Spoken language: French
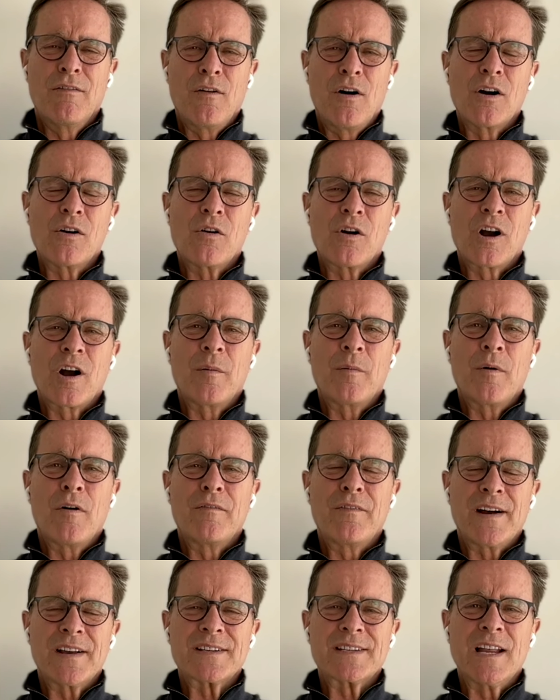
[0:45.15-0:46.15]
va falloir
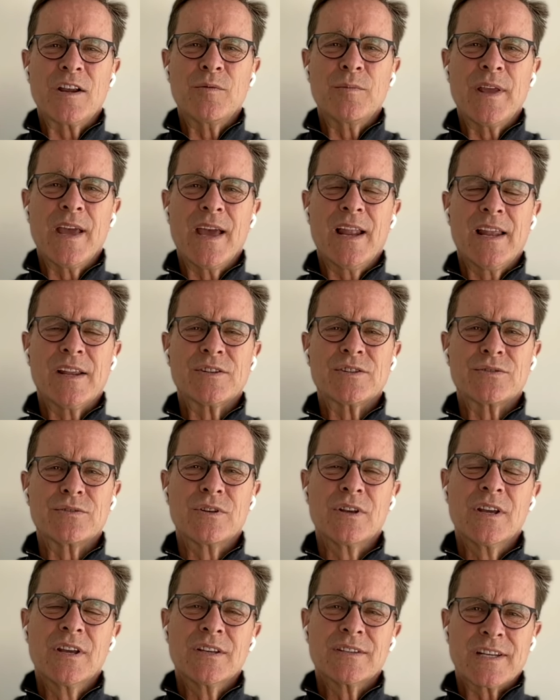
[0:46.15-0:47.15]
qu'on fasse de la lumière
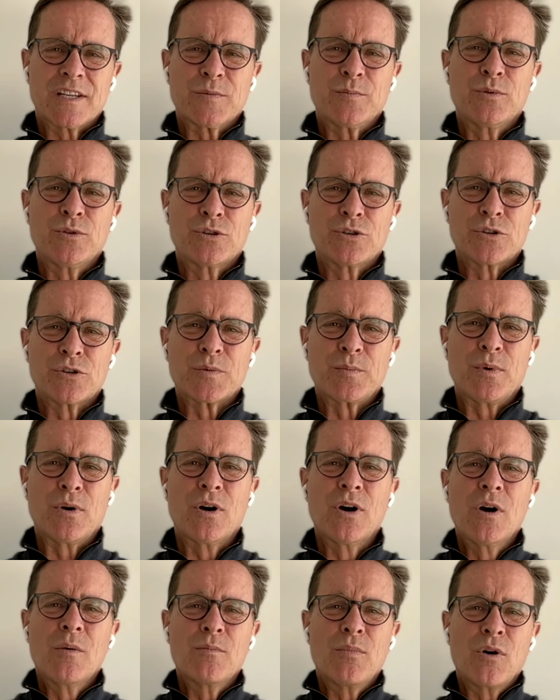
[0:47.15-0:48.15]
là-dessus. Ça se peut juste
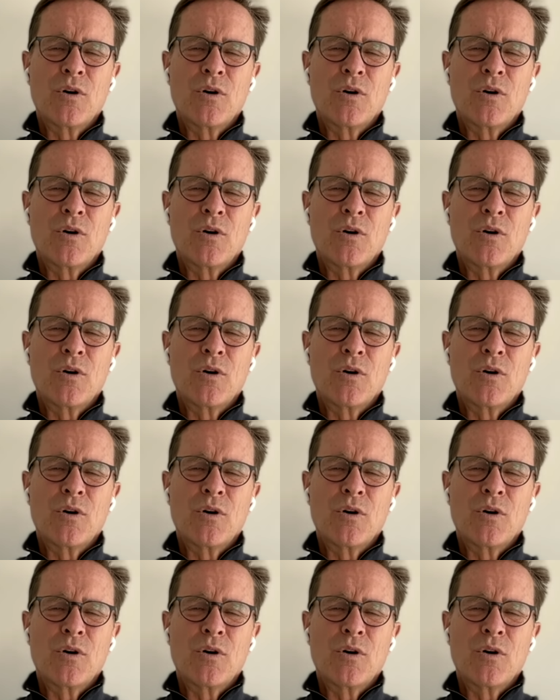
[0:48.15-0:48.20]
pas.